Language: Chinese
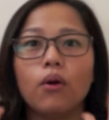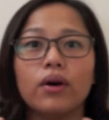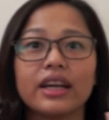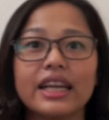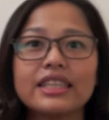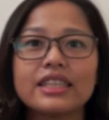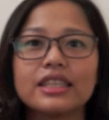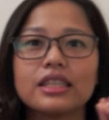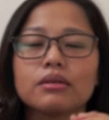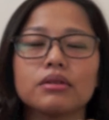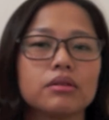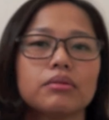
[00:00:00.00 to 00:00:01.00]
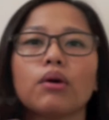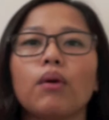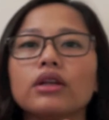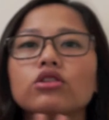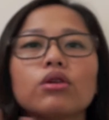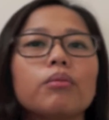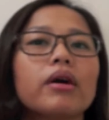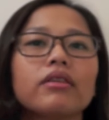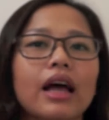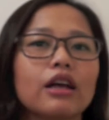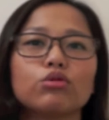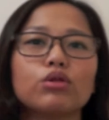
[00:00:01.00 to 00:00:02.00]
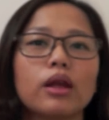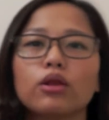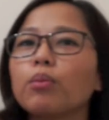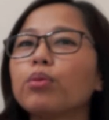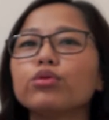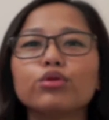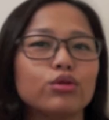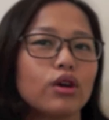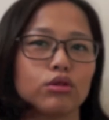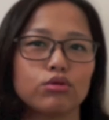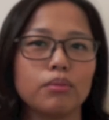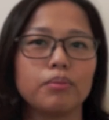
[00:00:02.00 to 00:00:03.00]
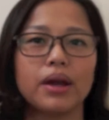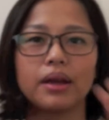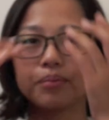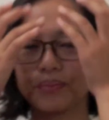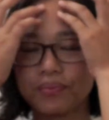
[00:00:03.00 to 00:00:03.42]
我零食什么什么完全都没有拿出来，都不需要准备。